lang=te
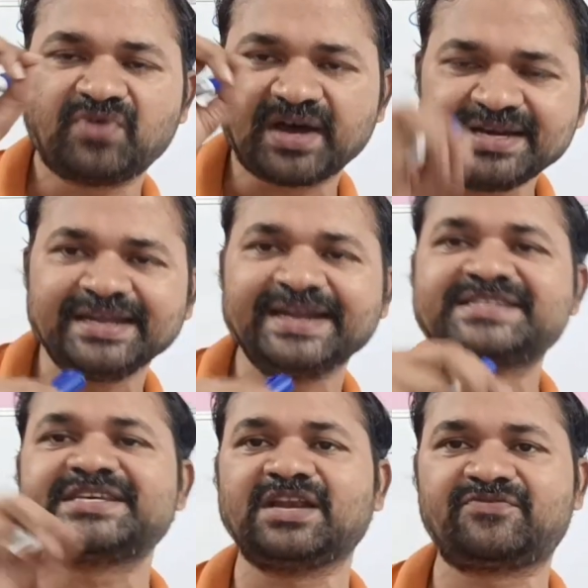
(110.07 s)
వన్
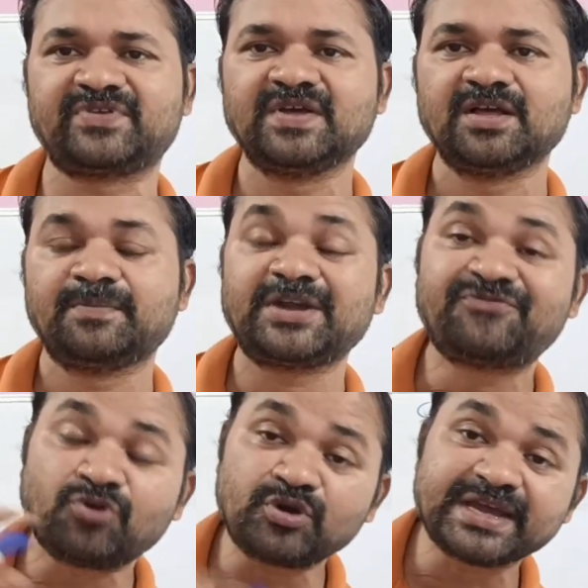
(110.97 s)
ఇట్ సెల్ఫ్ బట్
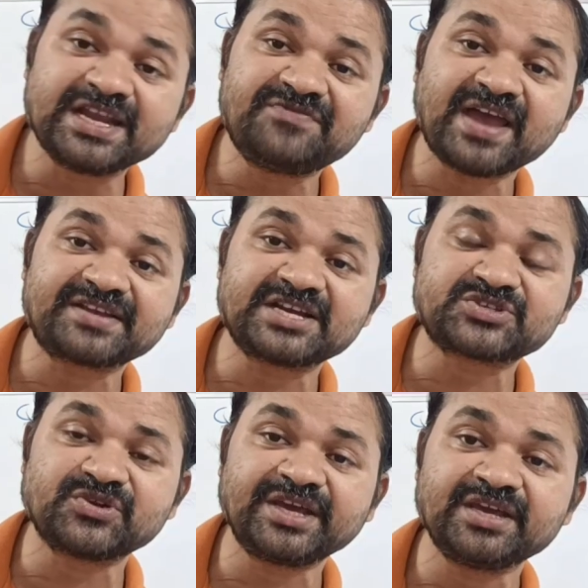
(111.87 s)
ఫోర్కి ఎన్ని
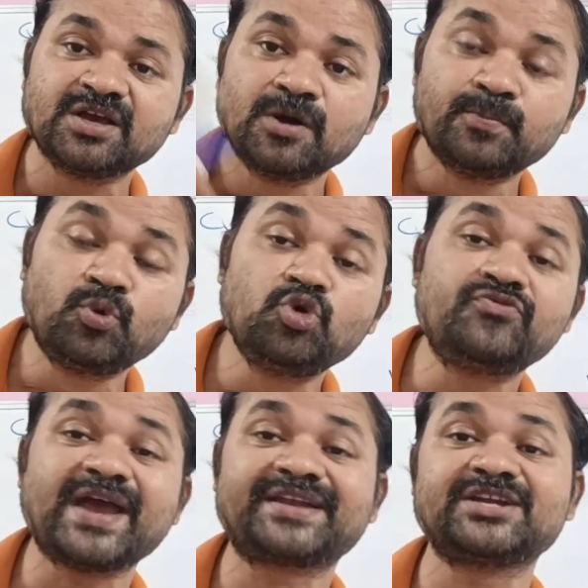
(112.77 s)
ఫ్యాక్టర్స్ ఉన్నాయి మూడు
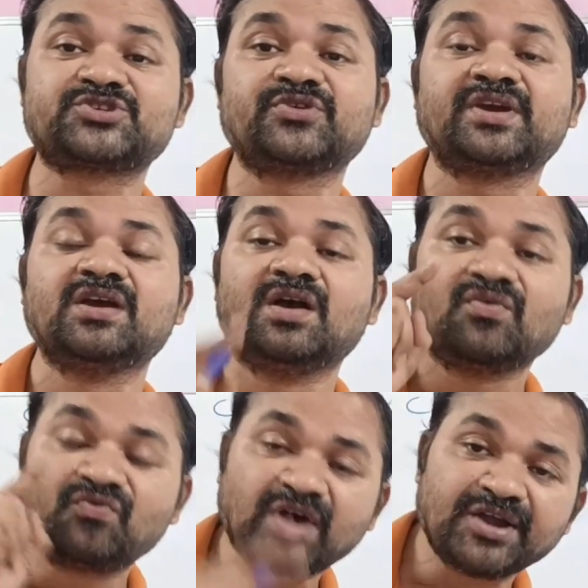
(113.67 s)
ఫ్యాక్టర్స్ ఉన్నాయి
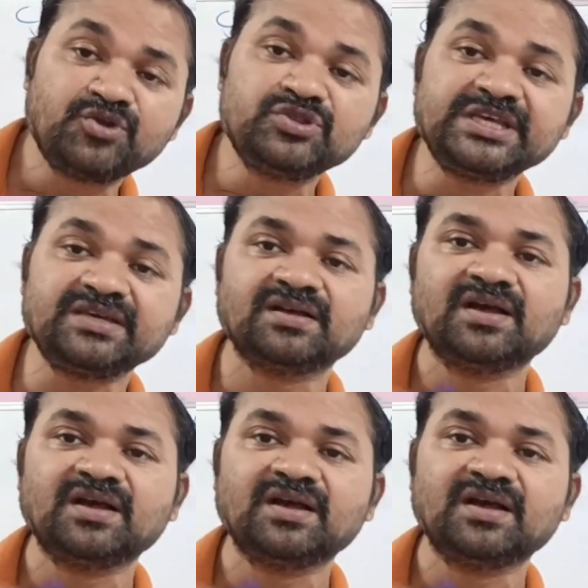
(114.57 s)
వన్ ఉంది